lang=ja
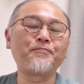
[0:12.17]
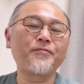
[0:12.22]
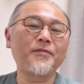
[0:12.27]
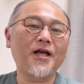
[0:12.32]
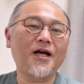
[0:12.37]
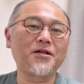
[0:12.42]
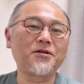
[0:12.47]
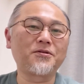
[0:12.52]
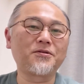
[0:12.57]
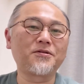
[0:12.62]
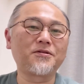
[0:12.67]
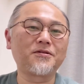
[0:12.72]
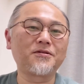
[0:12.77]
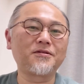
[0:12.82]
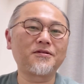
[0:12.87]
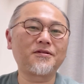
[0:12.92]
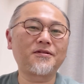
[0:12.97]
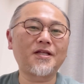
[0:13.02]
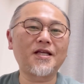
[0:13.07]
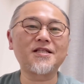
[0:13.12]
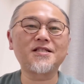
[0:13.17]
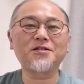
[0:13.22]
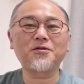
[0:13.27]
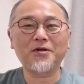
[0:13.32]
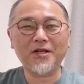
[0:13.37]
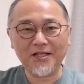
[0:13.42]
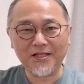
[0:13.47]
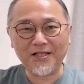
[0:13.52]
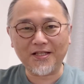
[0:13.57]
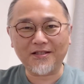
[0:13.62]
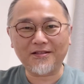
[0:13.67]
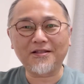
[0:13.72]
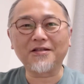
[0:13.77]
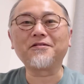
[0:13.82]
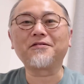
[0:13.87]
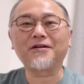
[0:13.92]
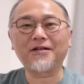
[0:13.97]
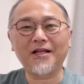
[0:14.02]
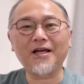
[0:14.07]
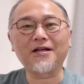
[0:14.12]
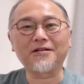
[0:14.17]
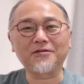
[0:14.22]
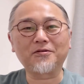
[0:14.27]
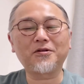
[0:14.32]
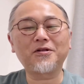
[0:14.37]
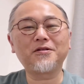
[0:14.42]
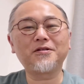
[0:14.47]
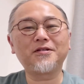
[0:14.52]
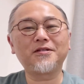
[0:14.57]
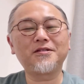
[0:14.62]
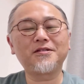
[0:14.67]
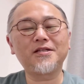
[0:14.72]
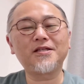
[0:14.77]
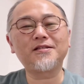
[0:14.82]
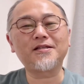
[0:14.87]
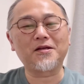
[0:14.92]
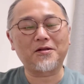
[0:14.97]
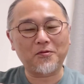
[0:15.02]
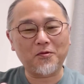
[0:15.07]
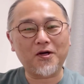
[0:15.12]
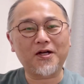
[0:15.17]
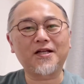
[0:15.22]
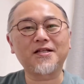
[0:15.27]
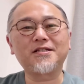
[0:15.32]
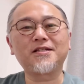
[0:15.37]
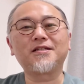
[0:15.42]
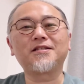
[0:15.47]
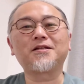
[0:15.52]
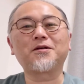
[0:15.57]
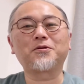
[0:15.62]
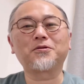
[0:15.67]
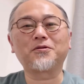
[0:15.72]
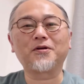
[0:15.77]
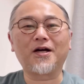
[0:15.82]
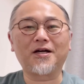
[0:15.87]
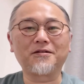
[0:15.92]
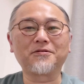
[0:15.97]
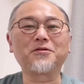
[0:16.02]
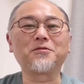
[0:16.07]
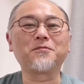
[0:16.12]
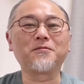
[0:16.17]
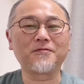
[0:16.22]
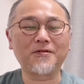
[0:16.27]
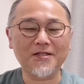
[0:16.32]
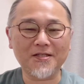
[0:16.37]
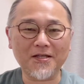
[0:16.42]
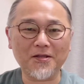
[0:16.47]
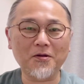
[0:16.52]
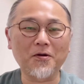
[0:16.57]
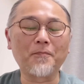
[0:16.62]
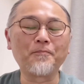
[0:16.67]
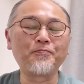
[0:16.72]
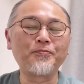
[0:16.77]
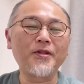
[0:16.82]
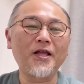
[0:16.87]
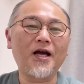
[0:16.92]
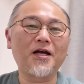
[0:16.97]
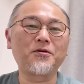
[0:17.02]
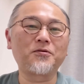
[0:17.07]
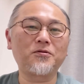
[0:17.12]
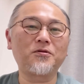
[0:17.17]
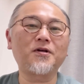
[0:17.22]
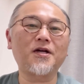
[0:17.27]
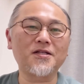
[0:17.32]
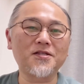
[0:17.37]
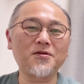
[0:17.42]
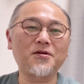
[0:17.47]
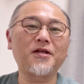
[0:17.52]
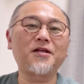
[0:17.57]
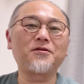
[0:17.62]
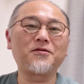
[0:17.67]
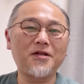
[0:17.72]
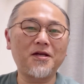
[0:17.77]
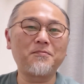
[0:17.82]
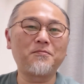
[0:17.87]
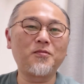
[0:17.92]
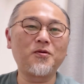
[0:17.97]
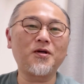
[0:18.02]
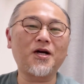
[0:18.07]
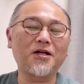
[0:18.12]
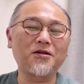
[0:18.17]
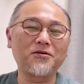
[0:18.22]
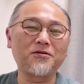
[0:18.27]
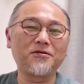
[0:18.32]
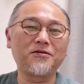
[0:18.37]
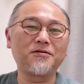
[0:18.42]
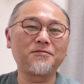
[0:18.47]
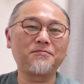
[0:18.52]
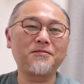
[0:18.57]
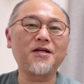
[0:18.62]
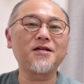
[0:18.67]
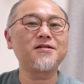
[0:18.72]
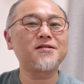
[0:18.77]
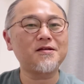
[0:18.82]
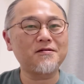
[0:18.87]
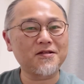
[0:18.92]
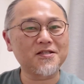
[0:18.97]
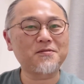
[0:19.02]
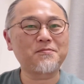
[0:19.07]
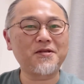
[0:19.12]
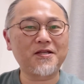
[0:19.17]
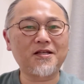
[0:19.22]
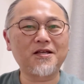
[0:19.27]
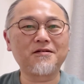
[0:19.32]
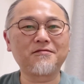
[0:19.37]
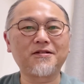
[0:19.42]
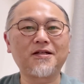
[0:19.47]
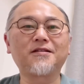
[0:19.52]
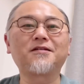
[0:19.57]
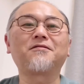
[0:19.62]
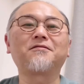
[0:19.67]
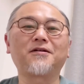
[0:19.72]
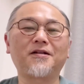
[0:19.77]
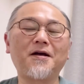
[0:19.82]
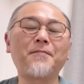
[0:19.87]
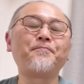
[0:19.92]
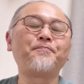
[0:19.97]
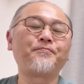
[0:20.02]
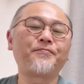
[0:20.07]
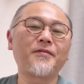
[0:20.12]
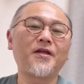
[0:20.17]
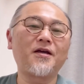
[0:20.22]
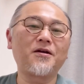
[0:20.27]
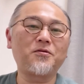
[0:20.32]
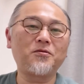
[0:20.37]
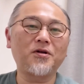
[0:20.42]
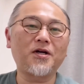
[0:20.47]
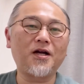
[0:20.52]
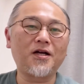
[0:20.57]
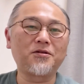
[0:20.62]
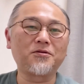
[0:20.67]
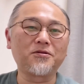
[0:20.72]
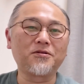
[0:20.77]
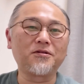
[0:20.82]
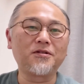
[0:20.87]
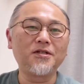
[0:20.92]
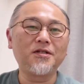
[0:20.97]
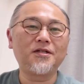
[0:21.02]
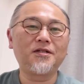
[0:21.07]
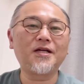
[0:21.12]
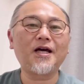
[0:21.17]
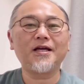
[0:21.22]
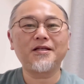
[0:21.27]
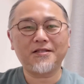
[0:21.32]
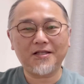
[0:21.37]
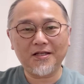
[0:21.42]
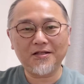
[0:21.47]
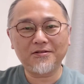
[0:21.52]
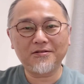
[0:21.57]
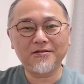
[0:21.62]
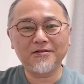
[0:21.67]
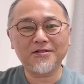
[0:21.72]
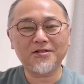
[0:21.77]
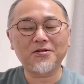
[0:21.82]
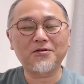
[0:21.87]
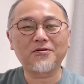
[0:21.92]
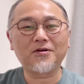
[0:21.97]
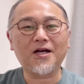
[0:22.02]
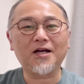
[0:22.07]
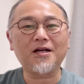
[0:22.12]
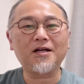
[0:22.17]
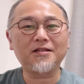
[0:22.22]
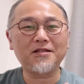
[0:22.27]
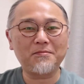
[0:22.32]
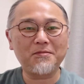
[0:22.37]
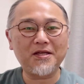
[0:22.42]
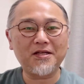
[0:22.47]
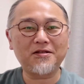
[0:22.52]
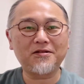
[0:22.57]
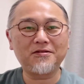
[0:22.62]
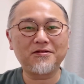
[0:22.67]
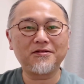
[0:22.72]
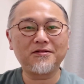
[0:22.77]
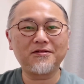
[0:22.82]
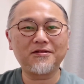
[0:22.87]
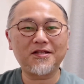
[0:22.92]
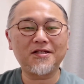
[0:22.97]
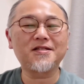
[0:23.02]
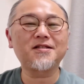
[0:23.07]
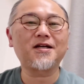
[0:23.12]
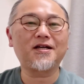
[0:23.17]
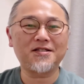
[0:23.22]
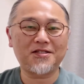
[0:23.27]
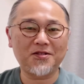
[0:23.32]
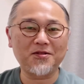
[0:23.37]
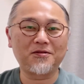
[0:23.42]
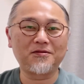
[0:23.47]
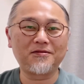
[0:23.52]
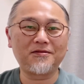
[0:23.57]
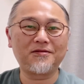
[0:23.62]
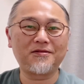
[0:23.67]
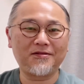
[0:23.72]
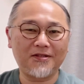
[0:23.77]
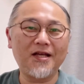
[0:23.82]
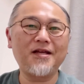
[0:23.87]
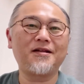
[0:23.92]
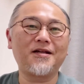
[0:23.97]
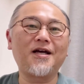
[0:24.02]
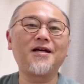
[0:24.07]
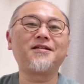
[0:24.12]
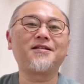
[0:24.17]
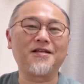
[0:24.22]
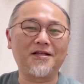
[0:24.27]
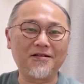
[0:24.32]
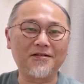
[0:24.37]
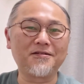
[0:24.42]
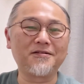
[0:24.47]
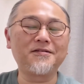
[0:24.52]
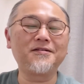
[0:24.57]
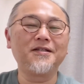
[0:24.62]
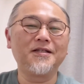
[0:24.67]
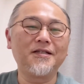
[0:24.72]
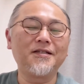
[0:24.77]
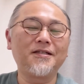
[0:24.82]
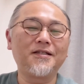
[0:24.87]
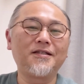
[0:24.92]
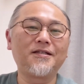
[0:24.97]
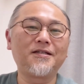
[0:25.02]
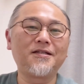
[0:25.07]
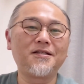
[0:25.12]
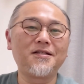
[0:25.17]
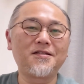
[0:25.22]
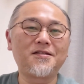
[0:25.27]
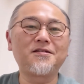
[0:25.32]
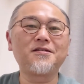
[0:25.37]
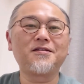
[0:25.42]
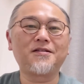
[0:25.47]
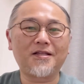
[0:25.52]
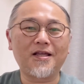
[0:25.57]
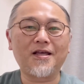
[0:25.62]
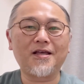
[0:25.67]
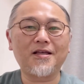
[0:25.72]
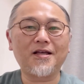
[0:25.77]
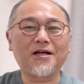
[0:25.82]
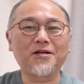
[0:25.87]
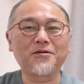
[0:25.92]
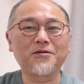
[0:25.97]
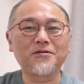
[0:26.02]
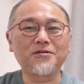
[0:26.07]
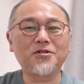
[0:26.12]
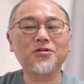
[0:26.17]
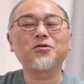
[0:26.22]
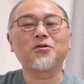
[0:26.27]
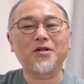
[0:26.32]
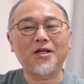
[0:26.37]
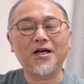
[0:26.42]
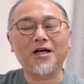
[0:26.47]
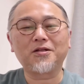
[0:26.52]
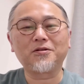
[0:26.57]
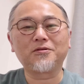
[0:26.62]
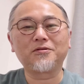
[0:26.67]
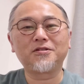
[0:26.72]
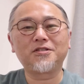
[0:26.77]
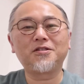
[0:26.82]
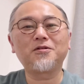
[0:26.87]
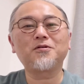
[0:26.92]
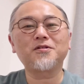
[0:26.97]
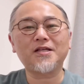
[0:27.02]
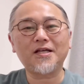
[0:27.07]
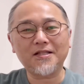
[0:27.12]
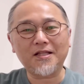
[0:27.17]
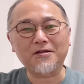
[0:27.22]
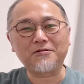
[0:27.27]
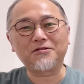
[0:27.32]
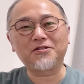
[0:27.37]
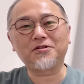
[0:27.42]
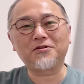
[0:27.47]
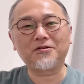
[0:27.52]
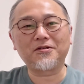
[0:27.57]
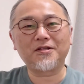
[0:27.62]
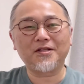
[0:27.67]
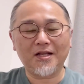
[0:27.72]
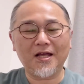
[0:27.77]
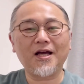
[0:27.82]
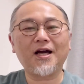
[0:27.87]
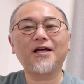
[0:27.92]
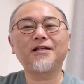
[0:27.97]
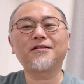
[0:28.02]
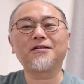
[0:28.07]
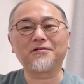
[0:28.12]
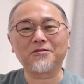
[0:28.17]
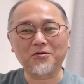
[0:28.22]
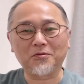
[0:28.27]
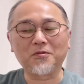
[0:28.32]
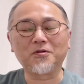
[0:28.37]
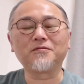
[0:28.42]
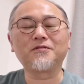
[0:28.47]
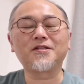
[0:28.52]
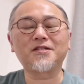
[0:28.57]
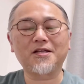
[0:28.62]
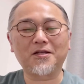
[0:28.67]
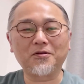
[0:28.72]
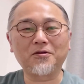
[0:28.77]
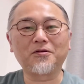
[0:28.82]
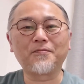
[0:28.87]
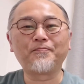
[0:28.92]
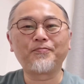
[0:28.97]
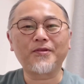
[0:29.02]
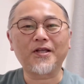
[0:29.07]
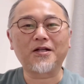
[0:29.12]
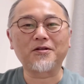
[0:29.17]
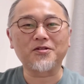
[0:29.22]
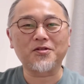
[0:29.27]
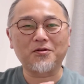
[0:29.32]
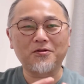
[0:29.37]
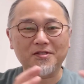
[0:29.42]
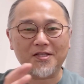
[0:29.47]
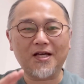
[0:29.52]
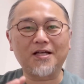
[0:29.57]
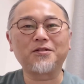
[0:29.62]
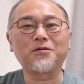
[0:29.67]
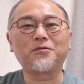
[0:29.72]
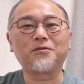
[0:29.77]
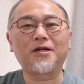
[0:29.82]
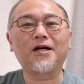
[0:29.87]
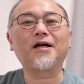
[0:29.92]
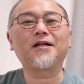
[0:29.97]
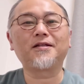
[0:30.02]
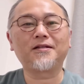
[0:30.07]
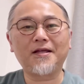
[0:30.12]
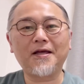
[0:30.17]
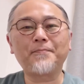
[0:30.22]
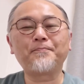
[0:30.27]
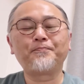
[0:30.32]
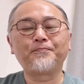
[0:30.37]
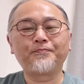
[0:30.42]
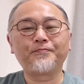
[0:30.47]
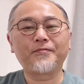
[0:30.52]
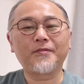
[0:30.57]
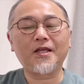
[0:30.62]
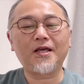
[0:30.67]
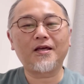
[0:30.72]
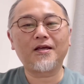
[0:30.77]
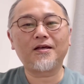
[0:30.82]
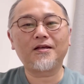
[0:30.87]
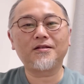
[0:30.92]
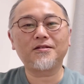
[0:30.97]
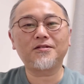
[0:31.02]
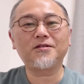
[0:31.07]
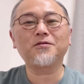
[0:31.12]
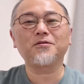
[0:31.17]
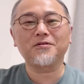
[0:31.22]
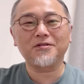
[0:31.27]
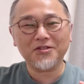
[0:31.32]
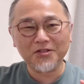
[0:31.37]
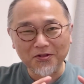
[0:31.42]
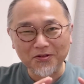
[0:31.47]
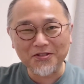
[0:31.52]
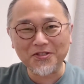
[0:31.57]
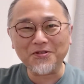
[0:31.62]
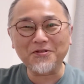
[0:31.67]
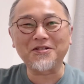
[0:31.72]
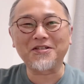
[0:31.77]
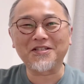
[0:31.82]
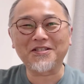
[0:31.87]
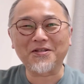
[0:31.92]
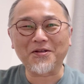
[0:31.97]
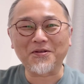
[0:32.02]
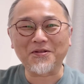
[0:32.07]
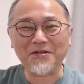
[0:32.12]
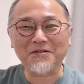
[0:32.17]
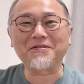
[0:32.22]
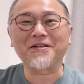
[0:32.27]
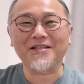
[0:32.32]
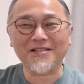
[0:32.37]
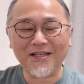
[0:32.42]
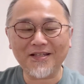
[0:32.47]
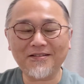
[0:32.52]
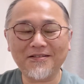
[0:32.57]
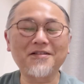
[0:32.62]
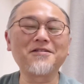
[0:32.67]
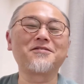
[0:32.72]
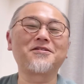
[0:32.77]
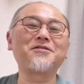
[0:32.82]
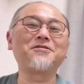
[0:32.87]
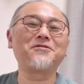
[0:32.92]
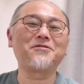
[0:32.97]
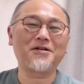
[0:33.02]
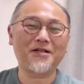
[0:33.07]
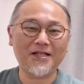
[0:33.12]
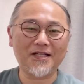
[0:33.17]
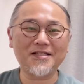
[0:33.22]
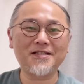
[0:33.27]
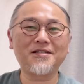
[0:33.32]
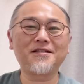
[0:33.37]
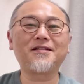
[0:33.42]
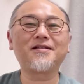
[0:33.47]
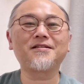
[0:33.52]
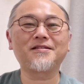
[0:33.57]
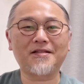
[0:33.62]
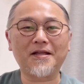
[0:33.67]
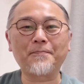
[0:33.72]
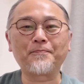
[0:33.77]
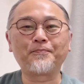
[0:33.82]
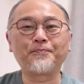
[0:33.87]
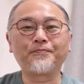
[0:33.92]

あの、テストレディっていうのがね、ある。これ、以前お話ししたことがあると思うんですけど、あの、今回それのね、もあの、まあ、以前はスピーキングだったのかな。で、今回、あの、ライティング、その、アカデミックディスカッション、ね、ライティング、えー、について、あの、ちょっとね、あの、自動採点後ろにね、入ってると思うんですけど、あの、そのサイトの中にね。で、ちょっと、ちょっと注意しておいてくださいっていう、そういうお話ですね。